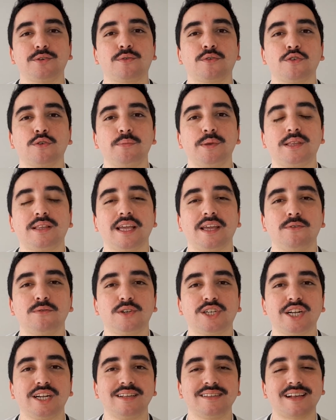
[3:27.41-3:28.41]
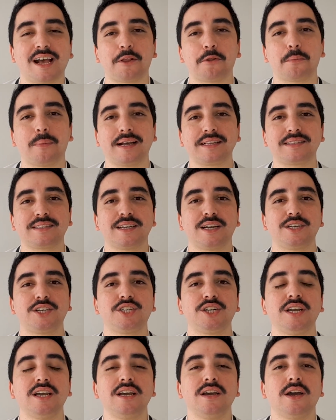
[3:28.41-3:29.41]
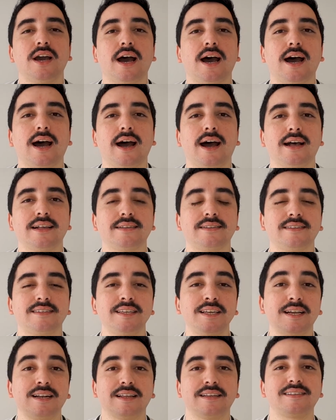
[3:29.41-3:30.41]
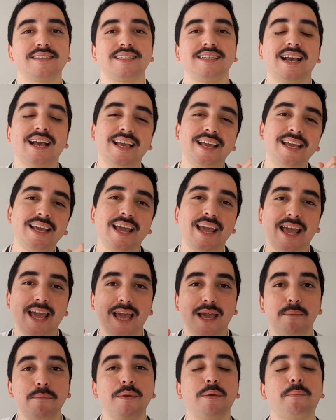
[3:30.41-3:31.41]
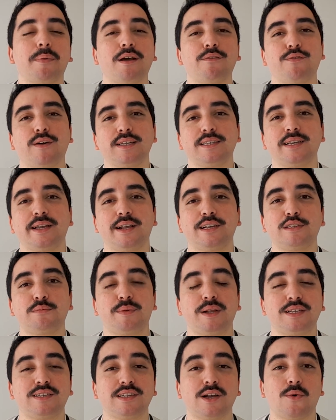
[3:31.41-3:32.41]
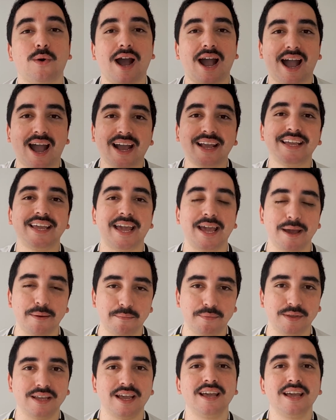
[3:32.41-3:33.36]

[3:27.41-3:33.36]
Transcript: o clube tem utilizado bastante as siglas IM para fazer a expressão I am,